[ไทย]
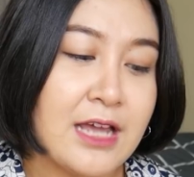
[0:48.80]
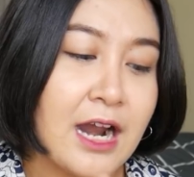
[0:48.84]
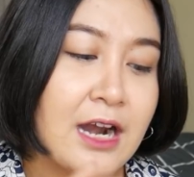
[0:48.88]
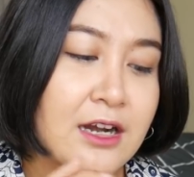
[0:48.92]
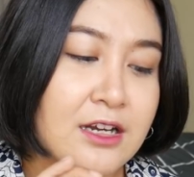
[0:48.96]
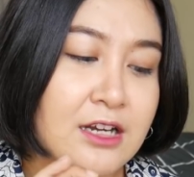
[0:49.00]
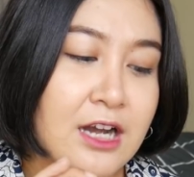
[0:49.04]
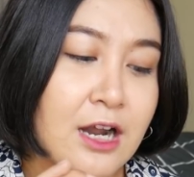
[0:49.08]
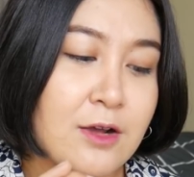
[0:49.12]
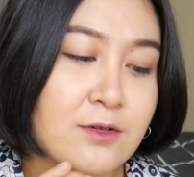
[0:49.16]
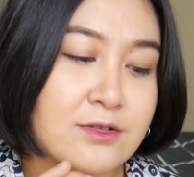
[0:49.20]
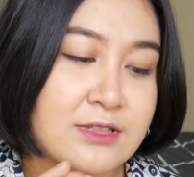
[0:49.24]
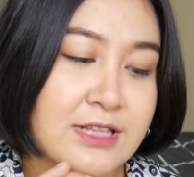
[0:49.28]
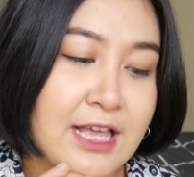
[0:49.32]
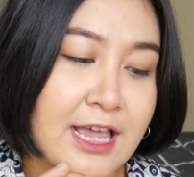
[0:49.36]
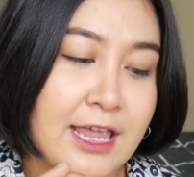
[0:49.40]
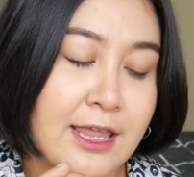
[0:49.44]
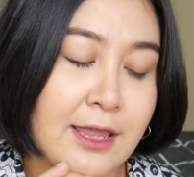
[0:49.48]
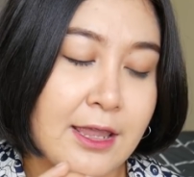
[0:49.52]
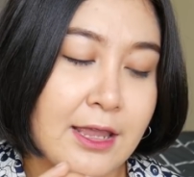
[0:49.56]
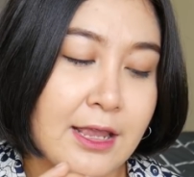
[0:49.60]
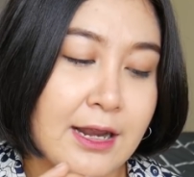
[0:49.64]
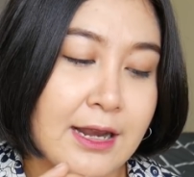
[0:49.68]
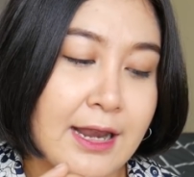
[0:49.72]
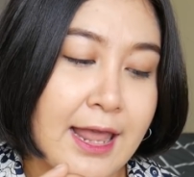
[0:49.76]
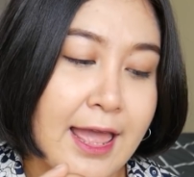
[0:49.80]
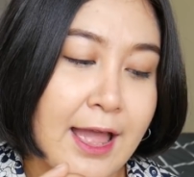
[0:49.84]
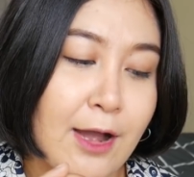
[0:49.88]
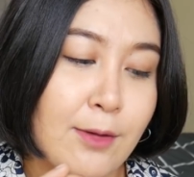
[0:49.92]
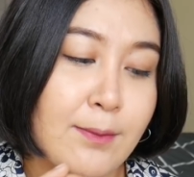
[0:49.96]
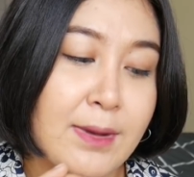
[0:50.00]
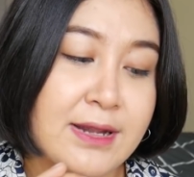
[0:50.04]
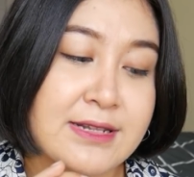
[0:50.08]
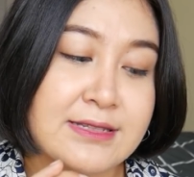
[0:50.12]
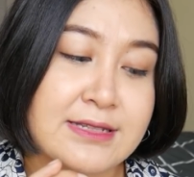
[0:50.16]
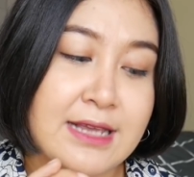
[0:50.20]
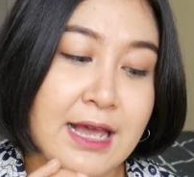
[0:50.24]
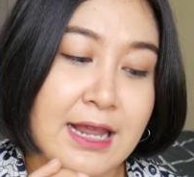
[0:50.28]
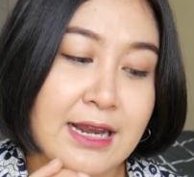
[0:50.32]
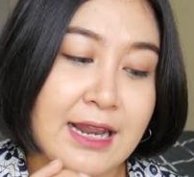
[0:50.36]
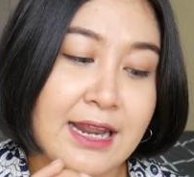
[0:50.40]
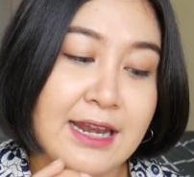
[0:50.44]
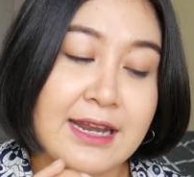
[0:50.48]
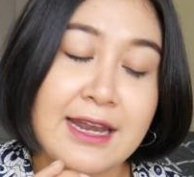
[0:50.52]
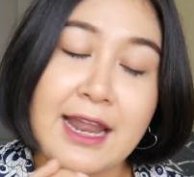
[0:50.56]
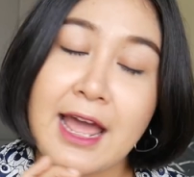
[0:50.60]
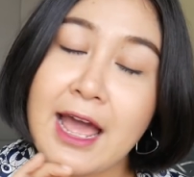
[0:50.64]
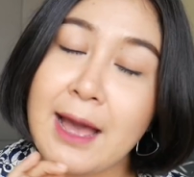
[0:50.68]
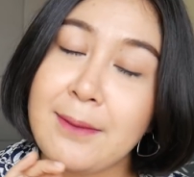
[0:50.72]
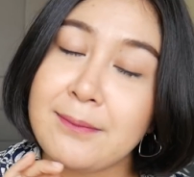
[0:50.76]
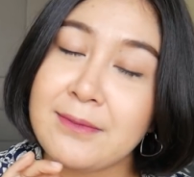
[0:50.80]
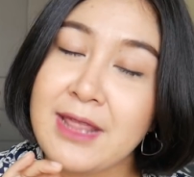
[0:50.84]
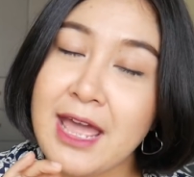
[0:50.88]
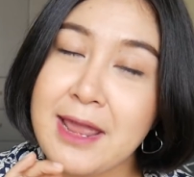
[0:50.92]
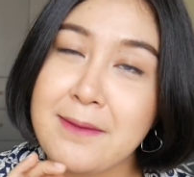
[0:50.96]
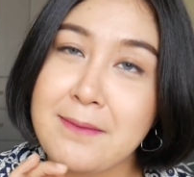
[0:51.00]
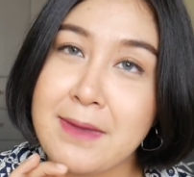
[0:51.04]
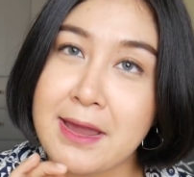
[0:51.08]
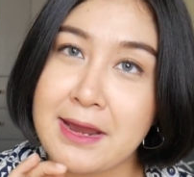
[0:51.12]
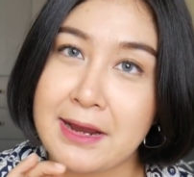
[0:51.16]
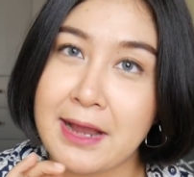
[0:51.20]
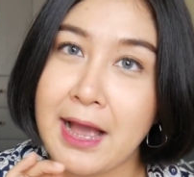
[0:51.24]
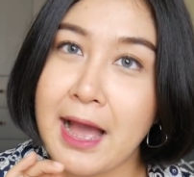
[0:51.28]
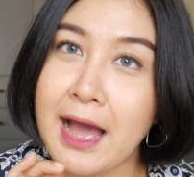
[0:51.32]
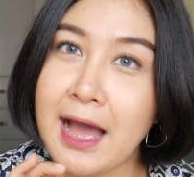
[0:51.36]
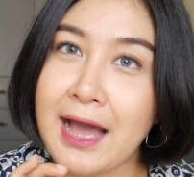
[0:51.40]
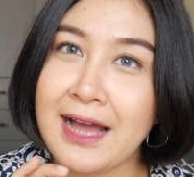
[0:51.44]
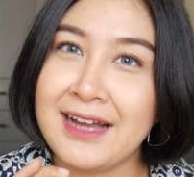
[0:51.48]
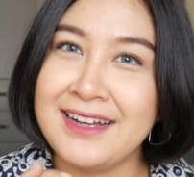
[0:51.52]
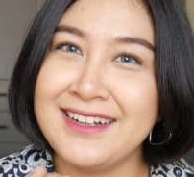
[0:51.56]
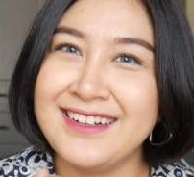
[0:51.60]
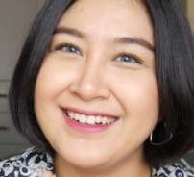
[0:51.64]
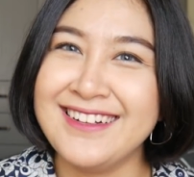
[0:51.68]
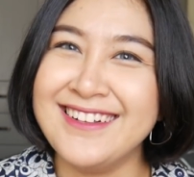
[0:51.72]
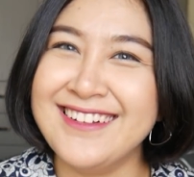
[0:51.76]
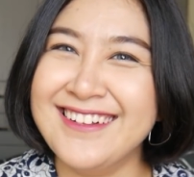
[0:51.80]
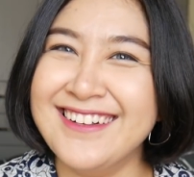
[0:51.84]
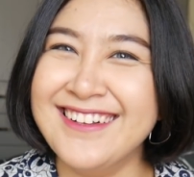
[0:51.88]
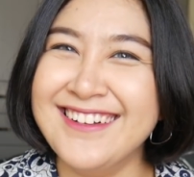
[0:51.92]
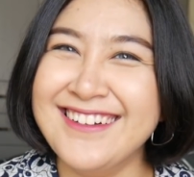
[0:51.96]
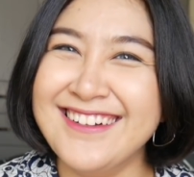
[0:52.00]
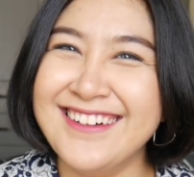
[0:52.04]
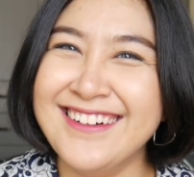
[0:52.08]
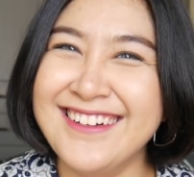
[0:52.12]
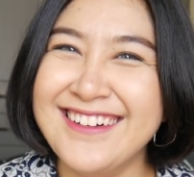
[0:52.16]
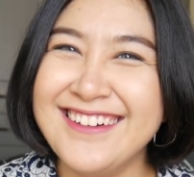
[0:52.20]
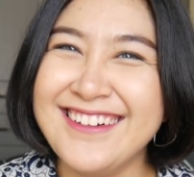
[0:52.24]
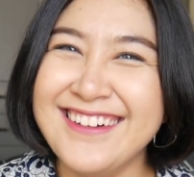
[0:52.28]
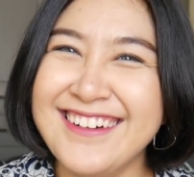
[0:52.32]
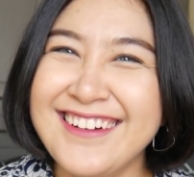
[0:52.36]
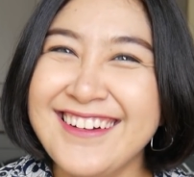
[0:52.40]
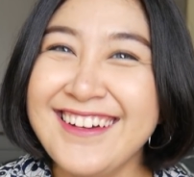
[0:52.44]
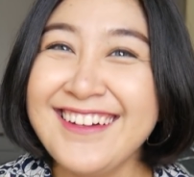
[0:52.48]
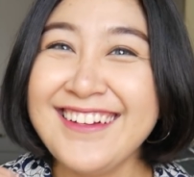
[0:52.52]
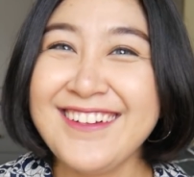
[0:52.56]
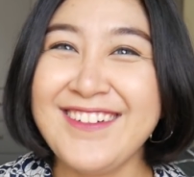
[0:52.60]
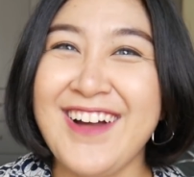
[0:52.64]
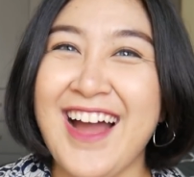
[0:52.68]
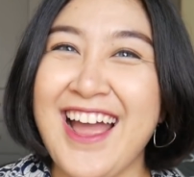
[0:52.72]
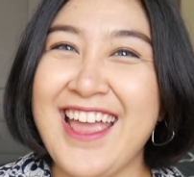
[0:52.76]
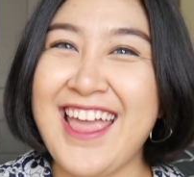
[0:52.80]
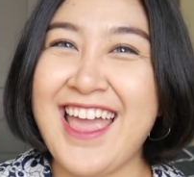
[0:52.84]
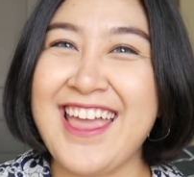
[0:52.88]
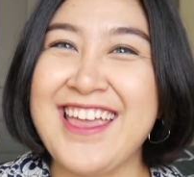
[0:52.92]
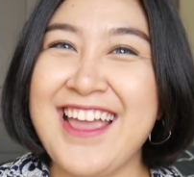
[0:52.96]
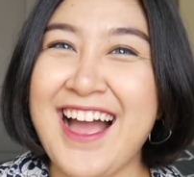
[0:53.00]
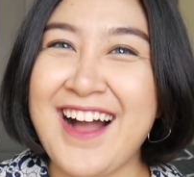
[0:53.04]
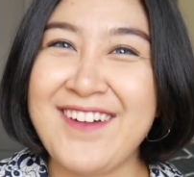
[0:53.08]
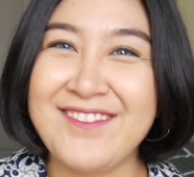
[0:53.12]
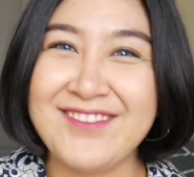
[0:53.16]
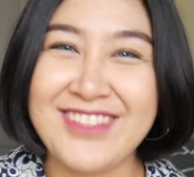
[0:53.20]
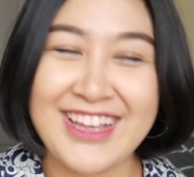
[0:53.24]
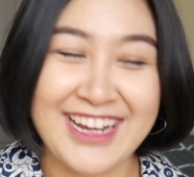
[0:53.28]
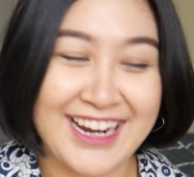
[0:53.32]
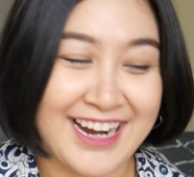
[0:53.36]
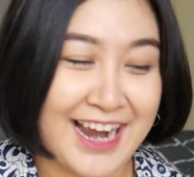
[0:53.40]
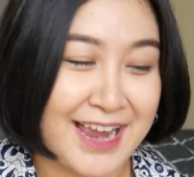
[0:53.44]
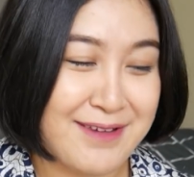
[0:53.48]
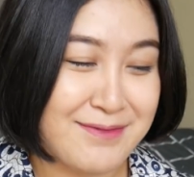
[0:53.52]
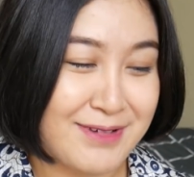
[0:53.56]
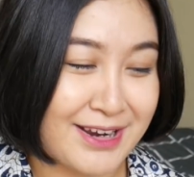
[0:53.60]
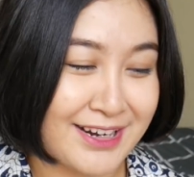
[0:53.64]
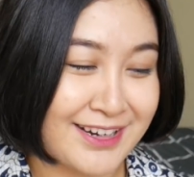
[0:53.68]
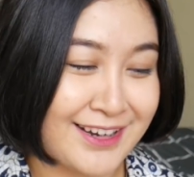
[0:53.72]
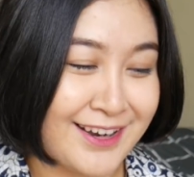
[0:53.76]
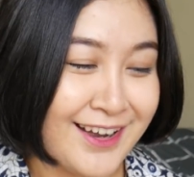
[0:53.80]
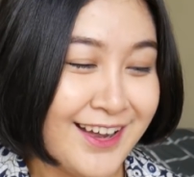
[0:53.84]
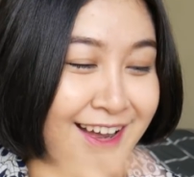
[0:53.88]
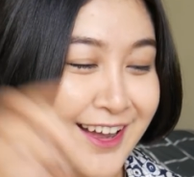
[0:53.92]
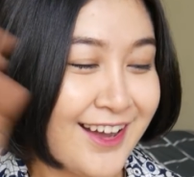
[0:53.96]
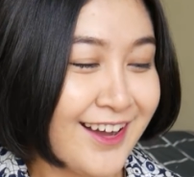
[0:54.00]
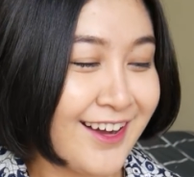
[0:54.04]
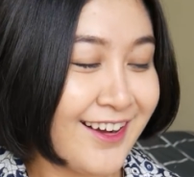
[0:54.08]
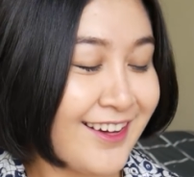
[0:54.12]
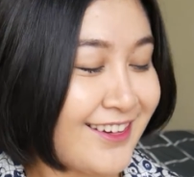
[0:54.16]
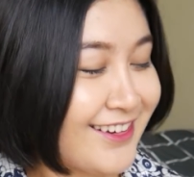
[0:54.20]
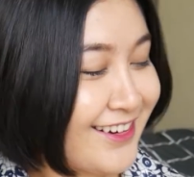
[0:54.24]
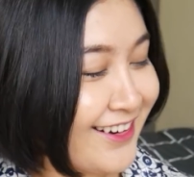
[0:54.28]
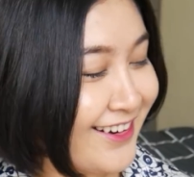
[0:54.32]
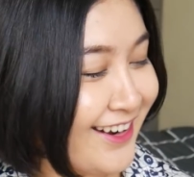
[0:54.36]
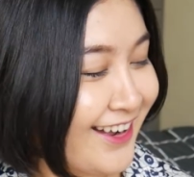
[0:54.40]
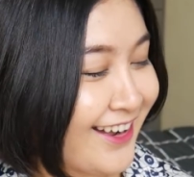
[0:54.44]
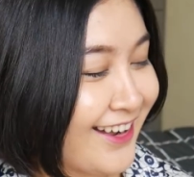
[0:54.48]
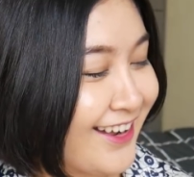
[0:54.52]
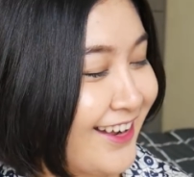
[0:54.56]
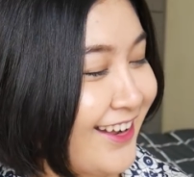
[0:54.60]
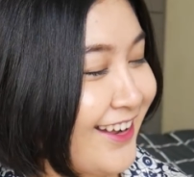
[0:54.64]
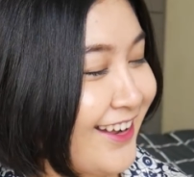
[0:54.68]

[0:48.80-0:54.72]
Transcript: ถ้าเราใส่แล้วมันจะเล่นน้ำได้ไหมคะ พยายามเหนื่อยเหมือนเดี๋ยว